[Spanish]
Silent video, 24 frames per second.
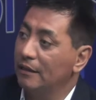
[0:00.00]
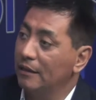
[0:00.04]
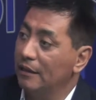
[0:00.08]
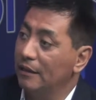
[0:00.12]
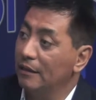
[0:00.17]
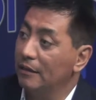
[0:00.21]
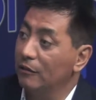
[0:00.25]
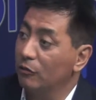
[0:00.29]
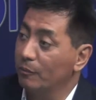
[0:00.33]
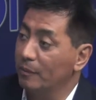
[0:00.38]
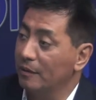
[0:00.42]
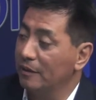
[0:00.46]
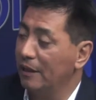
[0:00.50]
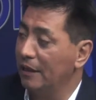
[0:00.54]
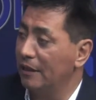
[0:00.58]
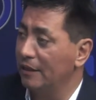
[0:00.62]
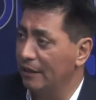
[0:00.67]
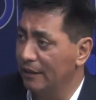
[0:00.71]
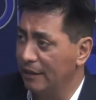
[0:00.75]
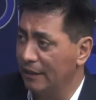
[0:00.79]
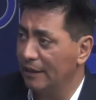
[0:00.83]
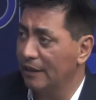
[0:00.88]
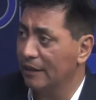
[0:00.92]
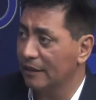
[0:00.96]
el Hospital
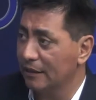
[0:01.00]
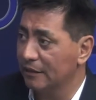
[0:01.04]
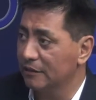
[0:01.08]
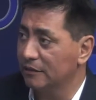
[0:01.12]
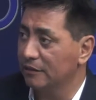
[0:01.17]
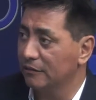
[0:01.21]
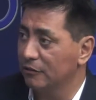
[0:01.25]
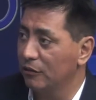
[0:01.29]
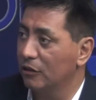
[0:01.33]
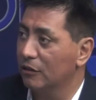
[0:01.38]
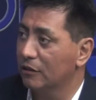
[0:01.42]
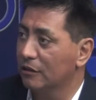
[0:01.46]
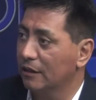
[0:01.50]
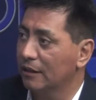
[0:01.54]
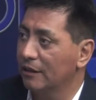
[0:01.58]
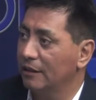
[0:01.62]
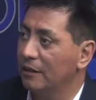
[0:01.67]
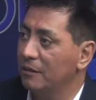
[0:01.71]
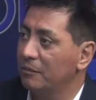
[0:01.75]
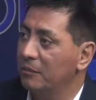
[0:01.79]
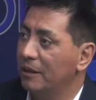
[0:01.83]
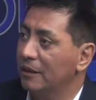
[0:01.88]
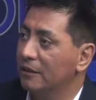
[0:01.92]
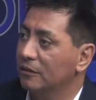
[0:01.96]
de Arica recibió el
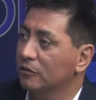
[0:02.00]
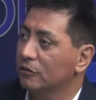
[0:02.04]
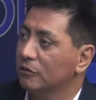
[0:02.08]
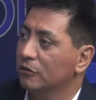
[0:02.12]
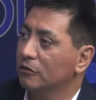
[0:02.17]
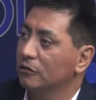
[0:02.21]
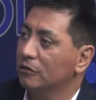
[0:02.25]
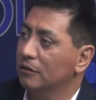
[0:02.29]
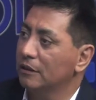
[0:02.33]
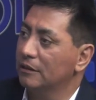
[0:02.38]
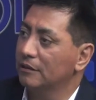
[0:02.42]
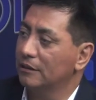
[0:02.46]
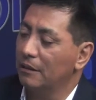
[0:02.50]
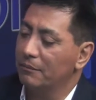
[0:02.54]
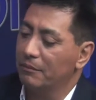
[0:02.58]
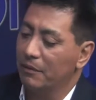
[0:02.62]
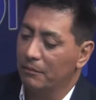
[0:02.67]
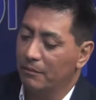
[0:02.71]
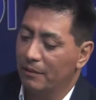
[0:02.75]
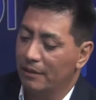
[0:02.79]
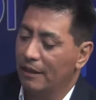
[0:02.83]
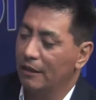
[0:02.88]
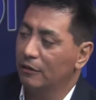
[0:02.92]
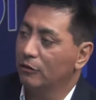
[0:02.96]
requerimiento, está
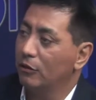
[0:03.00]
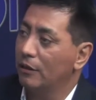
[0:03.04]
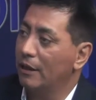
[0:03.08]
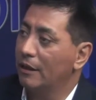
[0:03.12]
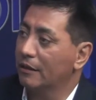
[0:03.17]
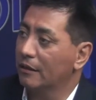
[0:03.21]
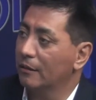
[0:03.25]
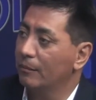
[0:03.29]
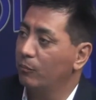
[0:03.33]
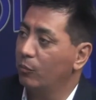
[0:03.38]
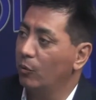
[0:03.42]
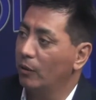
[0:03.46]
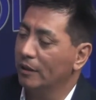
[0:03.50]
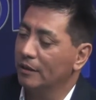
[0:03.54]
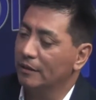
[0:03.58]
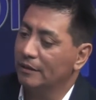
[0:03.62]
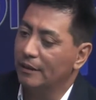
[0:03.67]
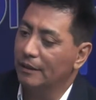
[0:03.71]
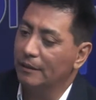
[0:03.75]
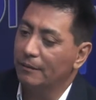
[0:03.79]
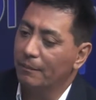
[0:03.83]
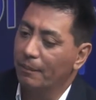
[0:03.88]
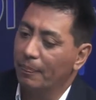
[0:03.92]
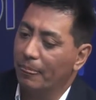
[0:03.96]
preparando la
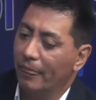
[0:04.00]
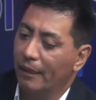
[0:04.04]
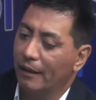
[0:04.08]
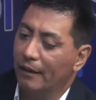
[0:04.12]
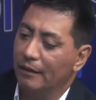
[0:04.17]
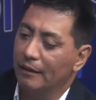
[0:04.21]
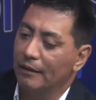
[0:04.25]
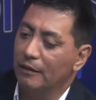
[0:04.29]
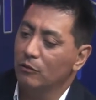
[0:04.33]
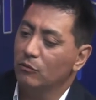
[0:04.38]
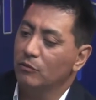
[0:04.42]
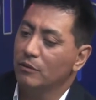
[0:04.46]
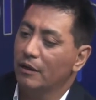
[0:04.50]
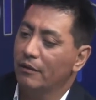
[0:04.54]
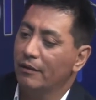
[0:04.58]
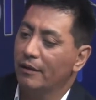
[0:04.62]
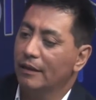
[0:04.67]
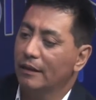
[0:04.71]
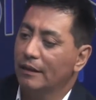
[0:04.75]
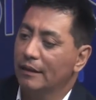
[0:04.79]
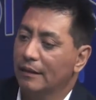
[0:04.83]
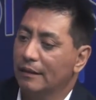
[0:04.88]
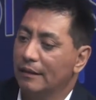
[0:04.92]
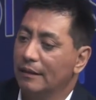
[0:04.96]
respuesta y una
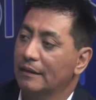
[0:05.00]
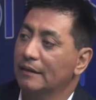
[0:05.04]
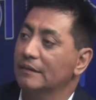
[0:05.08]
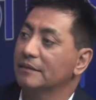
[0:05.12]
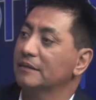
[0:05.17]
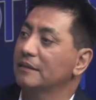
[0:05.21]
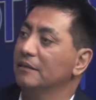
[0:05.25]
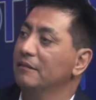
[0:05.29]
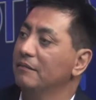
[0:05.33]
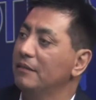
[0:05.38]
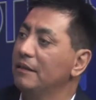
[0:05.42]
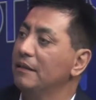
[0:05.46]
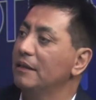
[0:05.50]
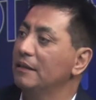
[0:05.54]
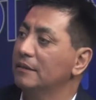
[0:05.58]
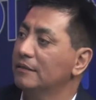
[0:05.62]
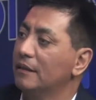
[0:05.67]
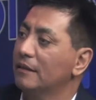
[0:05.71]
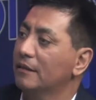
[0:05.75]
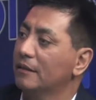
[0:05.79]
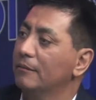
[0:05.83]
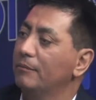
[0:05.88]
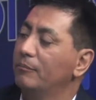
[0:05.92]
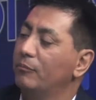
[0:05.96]
vez recibida
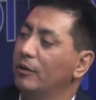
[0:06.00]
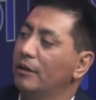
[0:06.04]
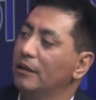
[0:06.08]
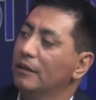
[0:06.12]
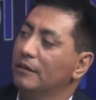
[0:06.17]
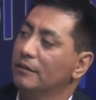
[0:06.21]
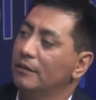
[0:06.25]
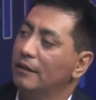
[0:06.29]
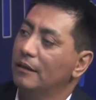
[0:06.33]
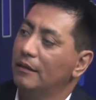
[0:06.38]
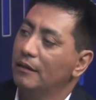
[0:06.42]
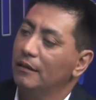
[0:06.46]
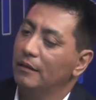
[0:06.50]
esa respuesta,